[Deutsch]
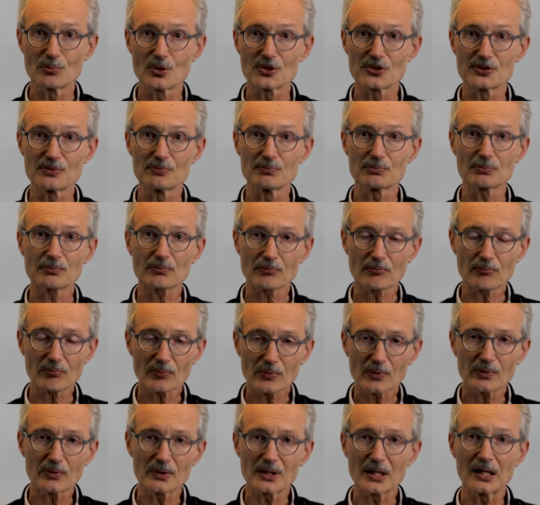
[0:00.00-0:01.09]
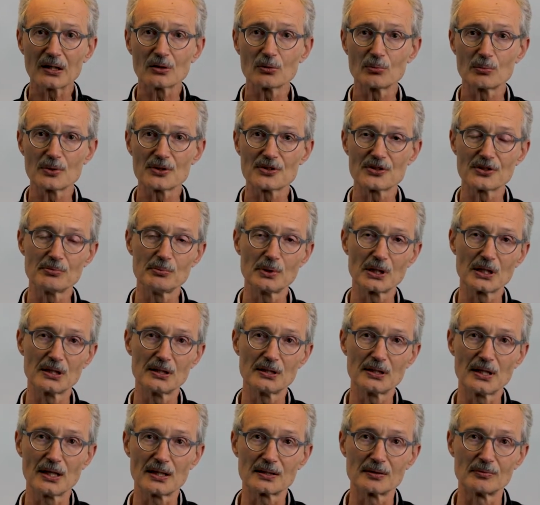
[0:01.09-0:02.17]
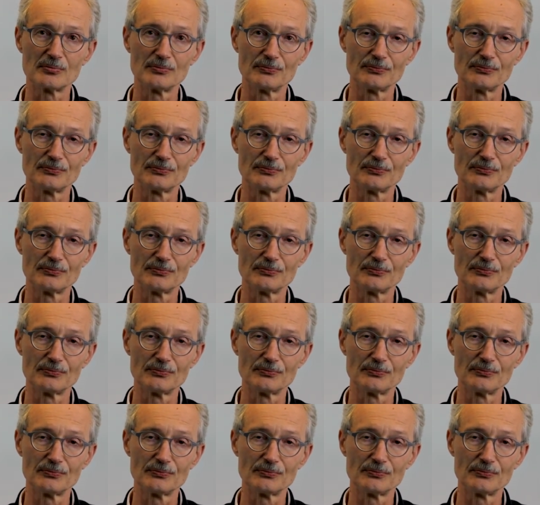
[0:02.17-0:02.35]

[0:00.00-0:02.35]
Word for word: müssen. Darum ist es mir gegangen.